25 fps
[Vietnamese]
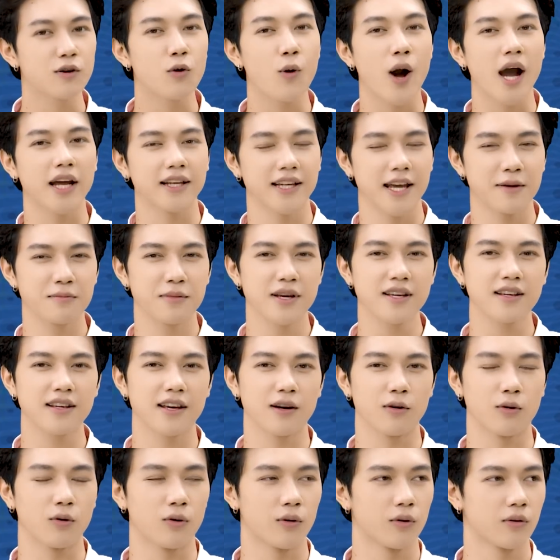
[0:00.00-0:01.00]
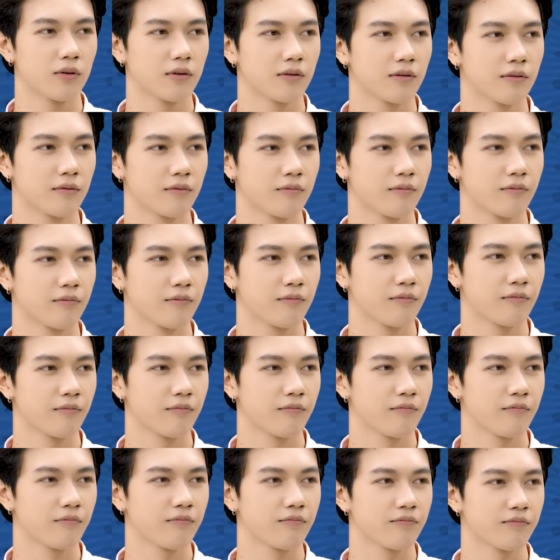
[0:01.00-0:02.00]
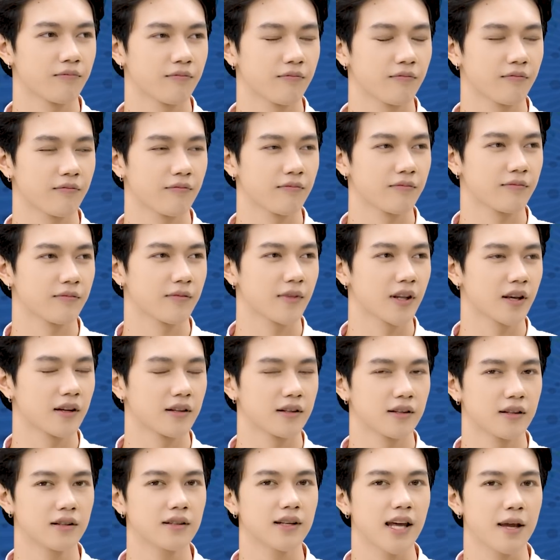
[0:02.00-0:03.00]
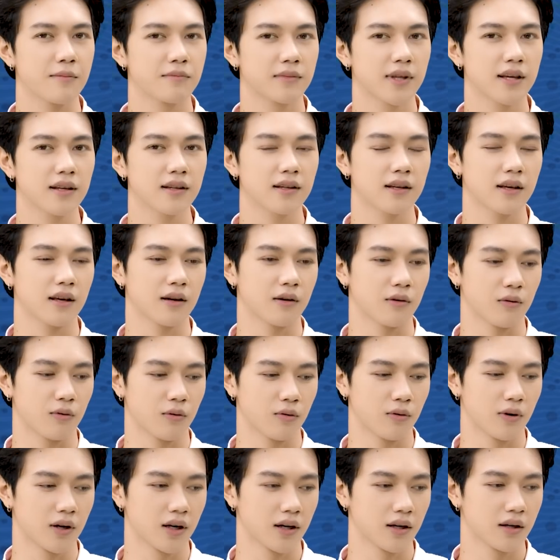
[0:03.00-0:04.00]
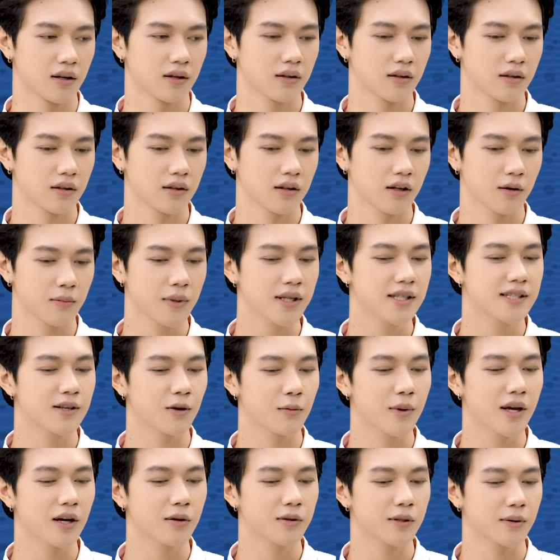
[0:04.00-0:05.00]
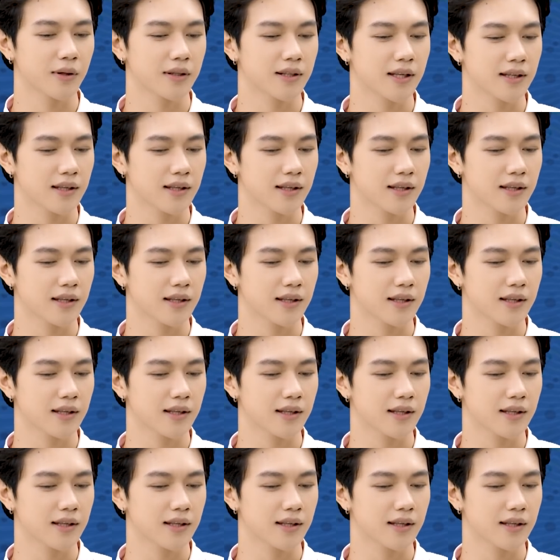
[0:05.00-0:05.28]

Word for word: nước mà ngoài thì em thích ngoài kiểu thích Justin Bieber thì người nữ đó là ai? Nữ thì em thích kiểu không biết chị có biết không nhưng em